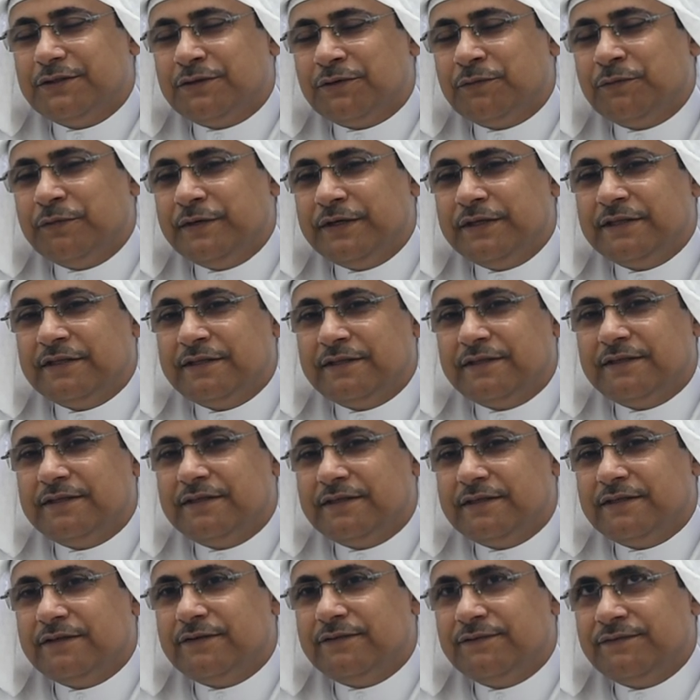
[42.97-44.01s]
ربيت
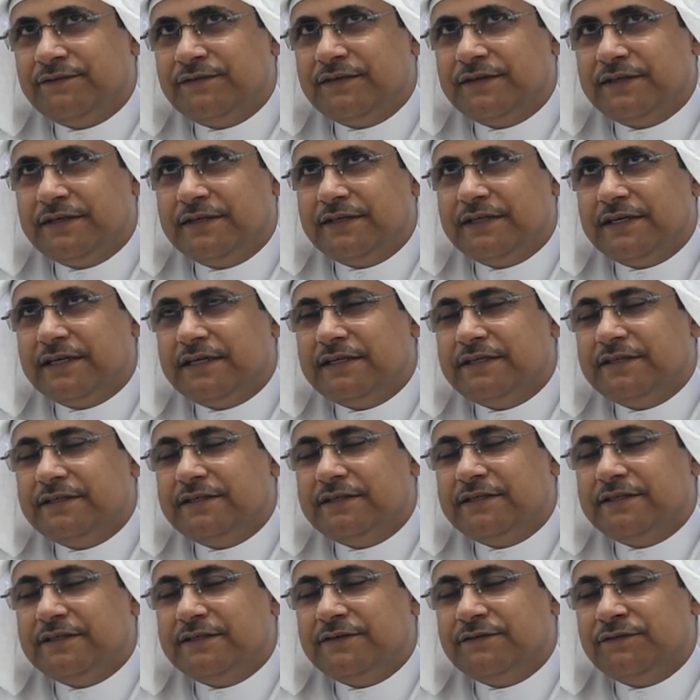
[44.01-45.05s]
في
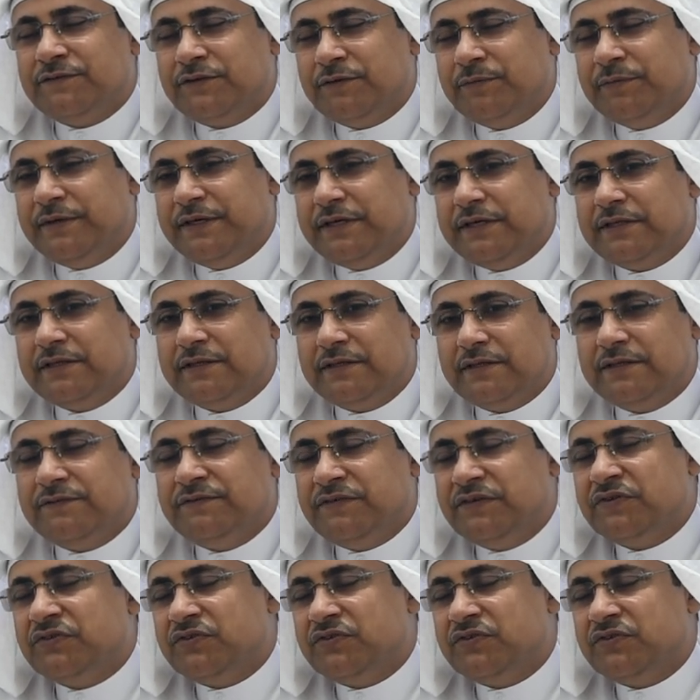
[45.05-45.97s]
يعني في بيت في